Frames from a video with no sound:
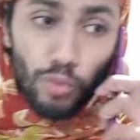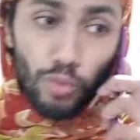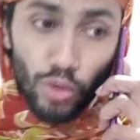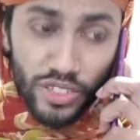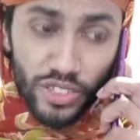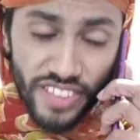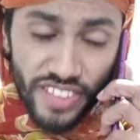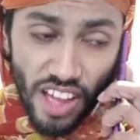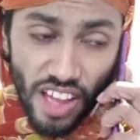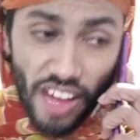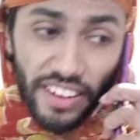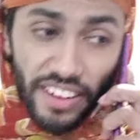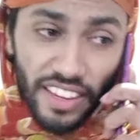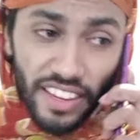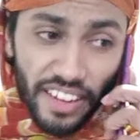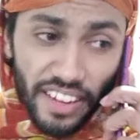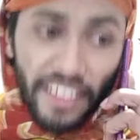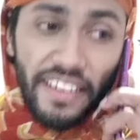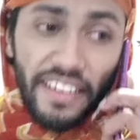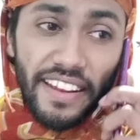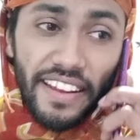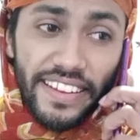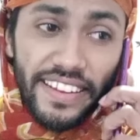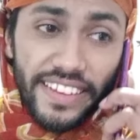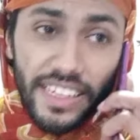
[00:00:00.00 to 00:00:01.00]
वो सान
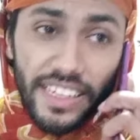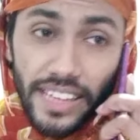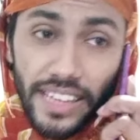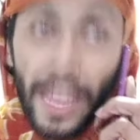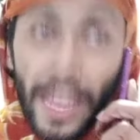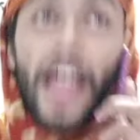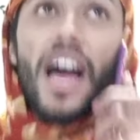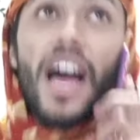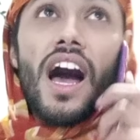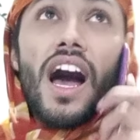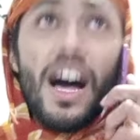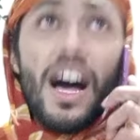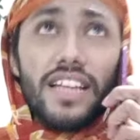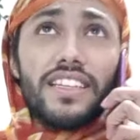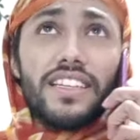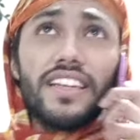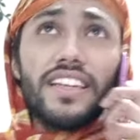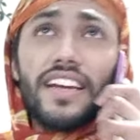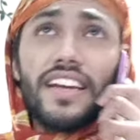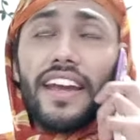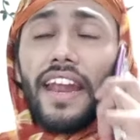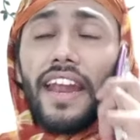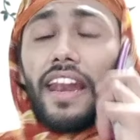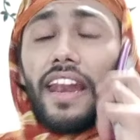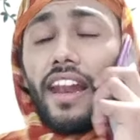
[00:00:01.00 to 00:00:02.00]
करना ही है असने
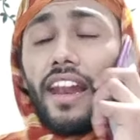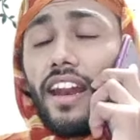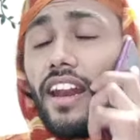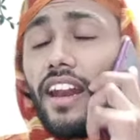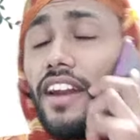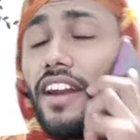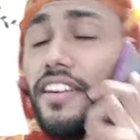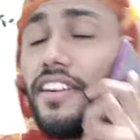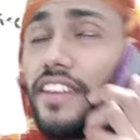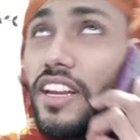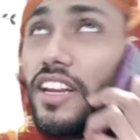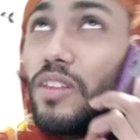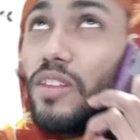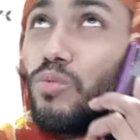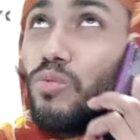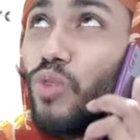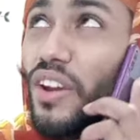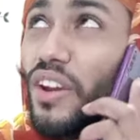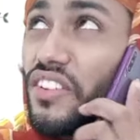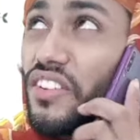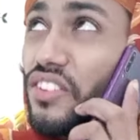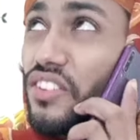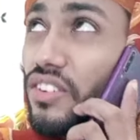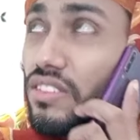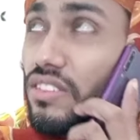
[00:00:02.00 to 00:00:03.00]
कर लेंटर ही
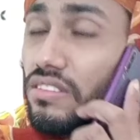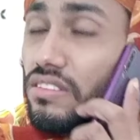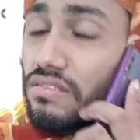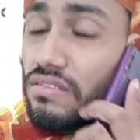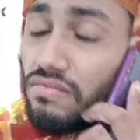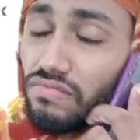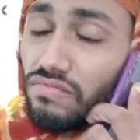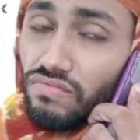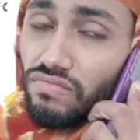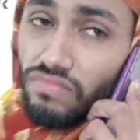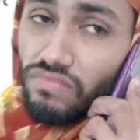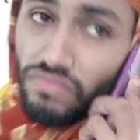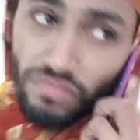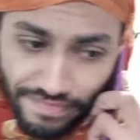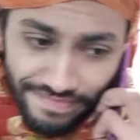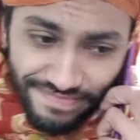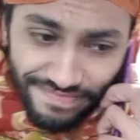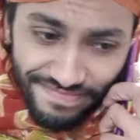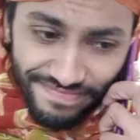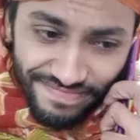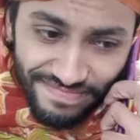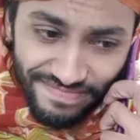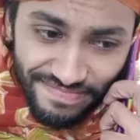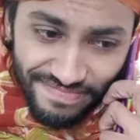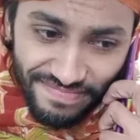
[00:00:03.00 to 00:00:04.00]
भोई छोड़ो
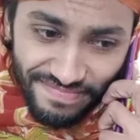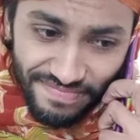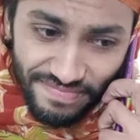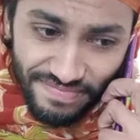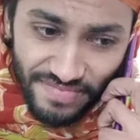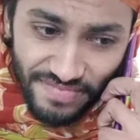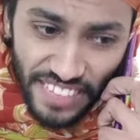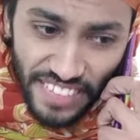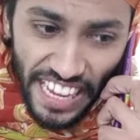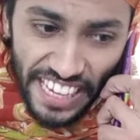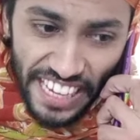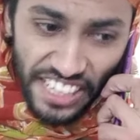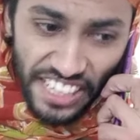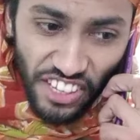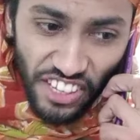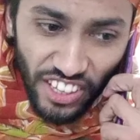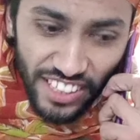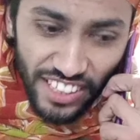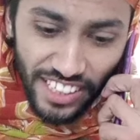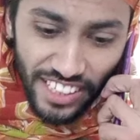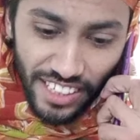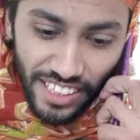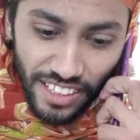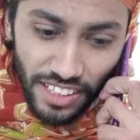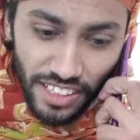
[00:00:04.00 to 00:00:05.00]
नहीं आई
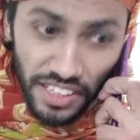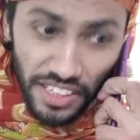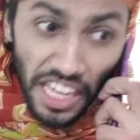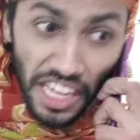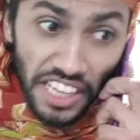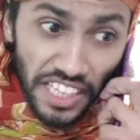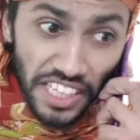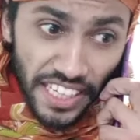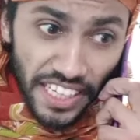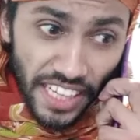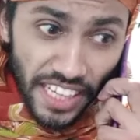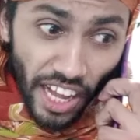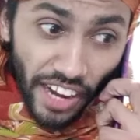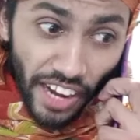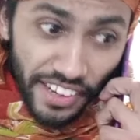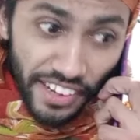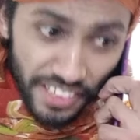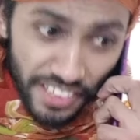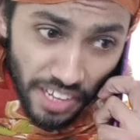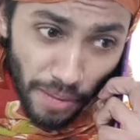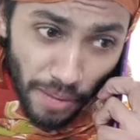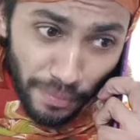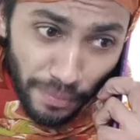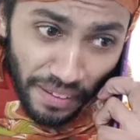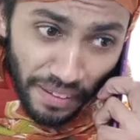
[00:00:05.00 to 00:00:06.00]
सकना दंद किया
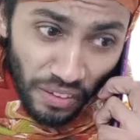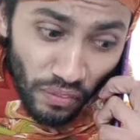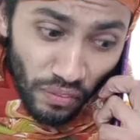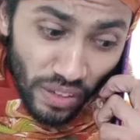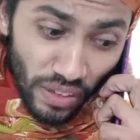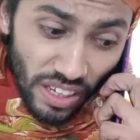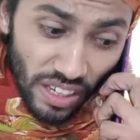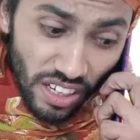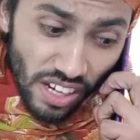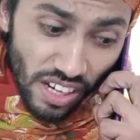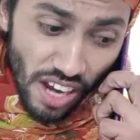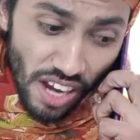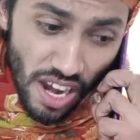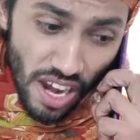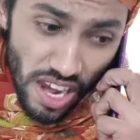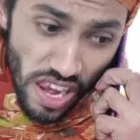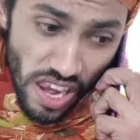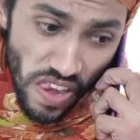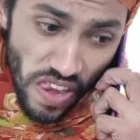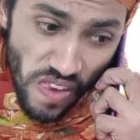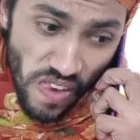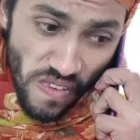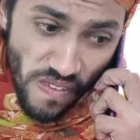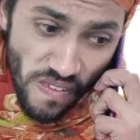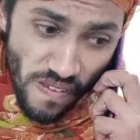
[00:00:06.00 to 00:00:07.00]
कटना पे हमें
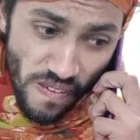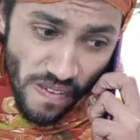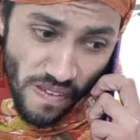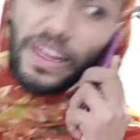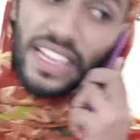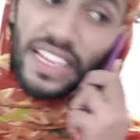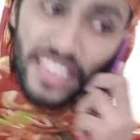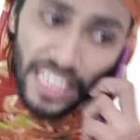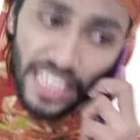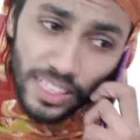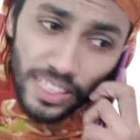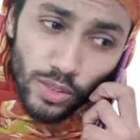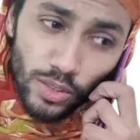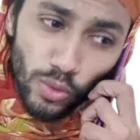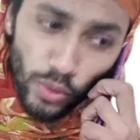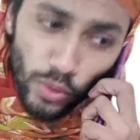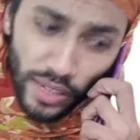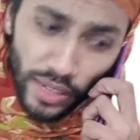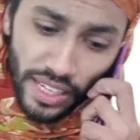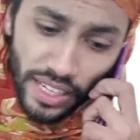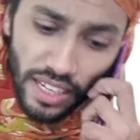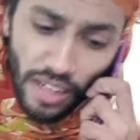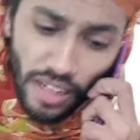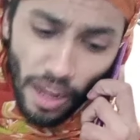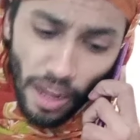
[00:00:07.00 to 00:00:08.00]
कि दस तू
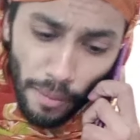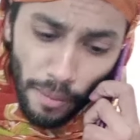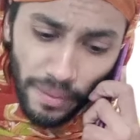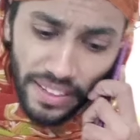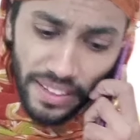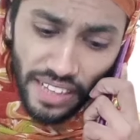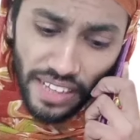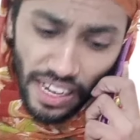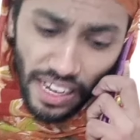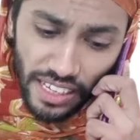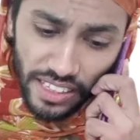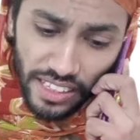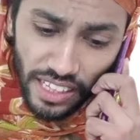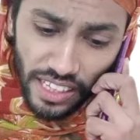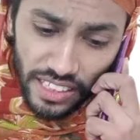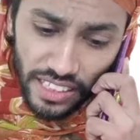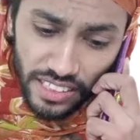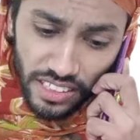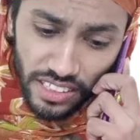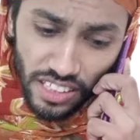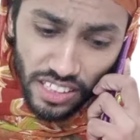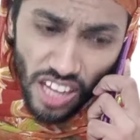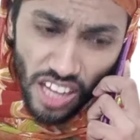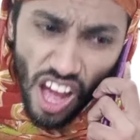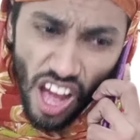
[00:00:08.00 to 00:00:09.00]
एक अपनी गल दस
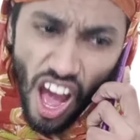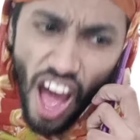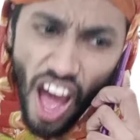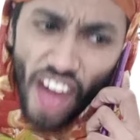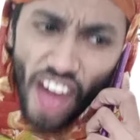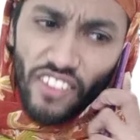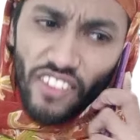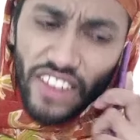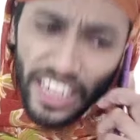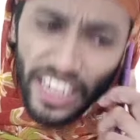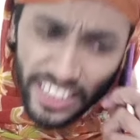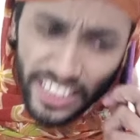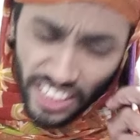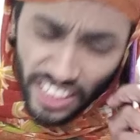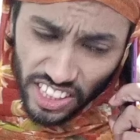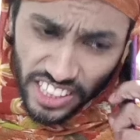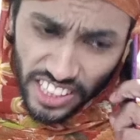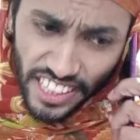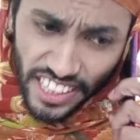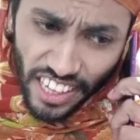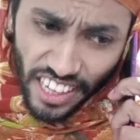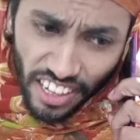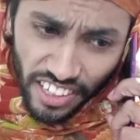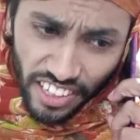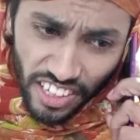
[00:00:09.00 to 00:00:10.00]
हर वे दंद
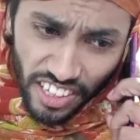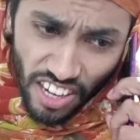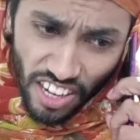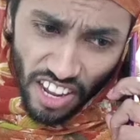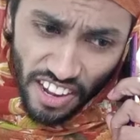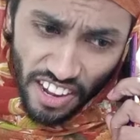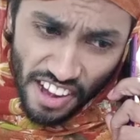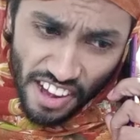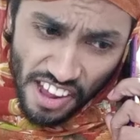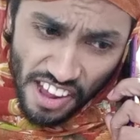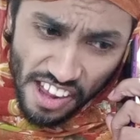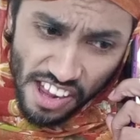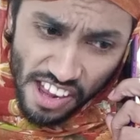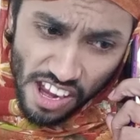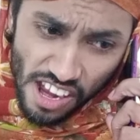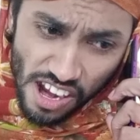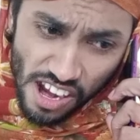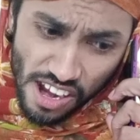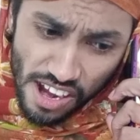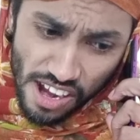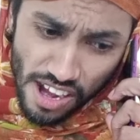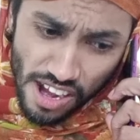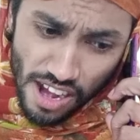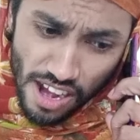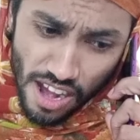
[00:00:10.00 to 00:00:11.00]
किया कटना रहना
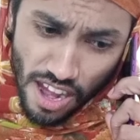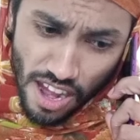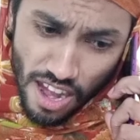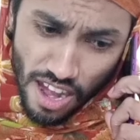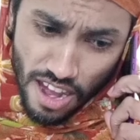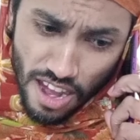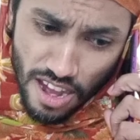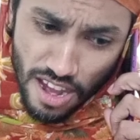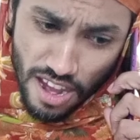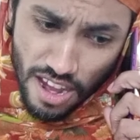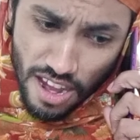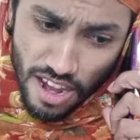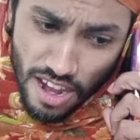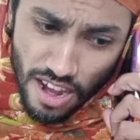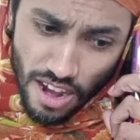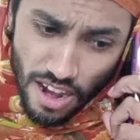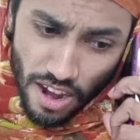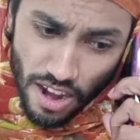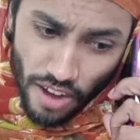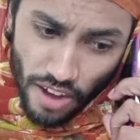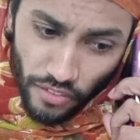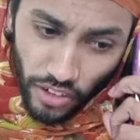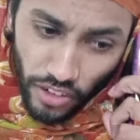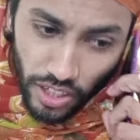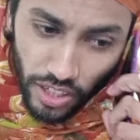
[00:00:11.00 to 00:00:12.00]

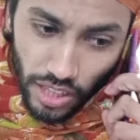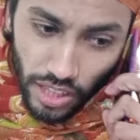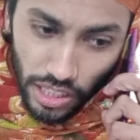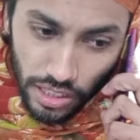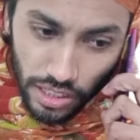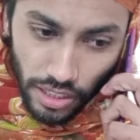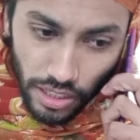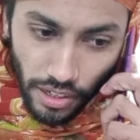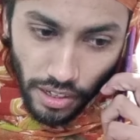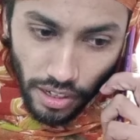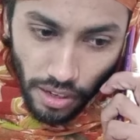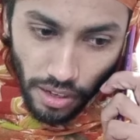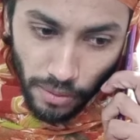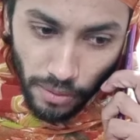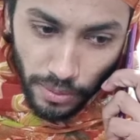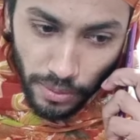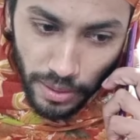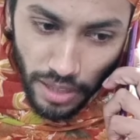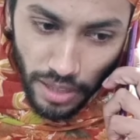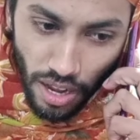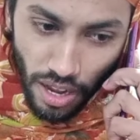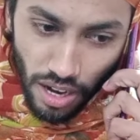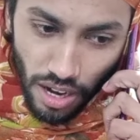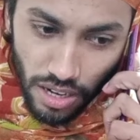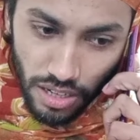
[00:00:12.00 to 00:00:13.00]
है फिर दंद कटना पी
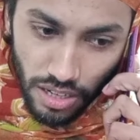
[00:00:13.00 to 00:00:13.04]
जा